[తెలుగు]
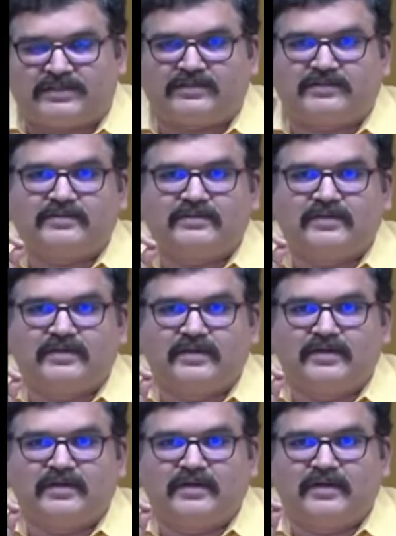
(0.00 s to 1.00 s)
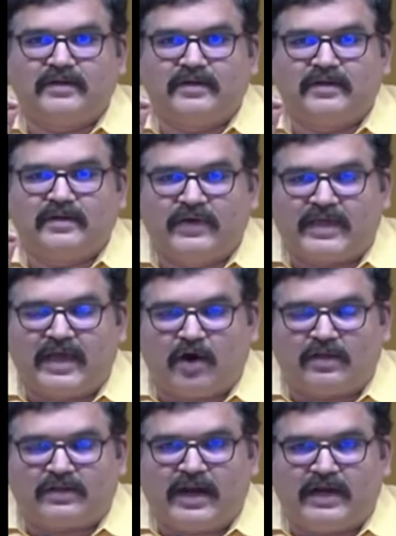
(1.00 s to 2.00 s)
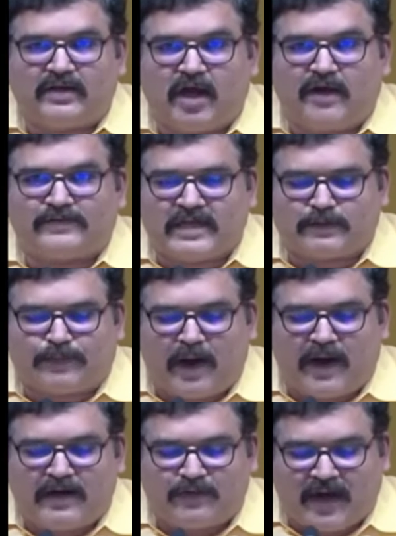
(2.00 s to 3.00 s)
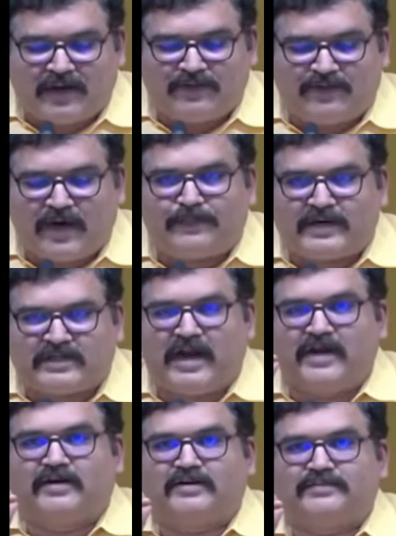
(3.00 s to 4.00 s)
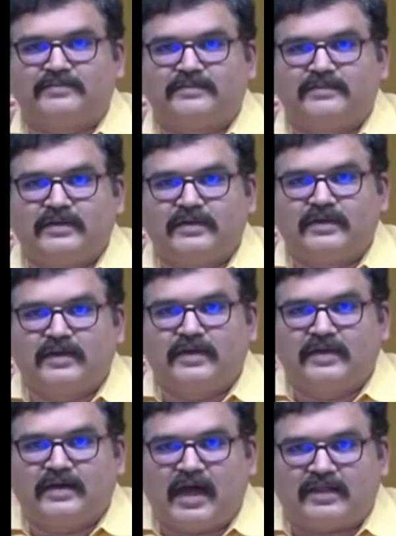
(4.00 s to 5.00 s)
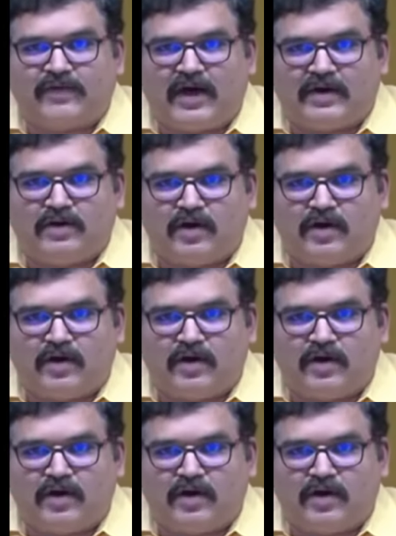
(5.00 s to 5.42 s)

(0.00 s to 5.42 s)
విత్ ఎ గ్రోత్ రేట్ ఆఫ్ సిక్స్ పాయింట్ వన్ వన్ పర్సెంట్ గత వారం రోజుల కాలంలో మనం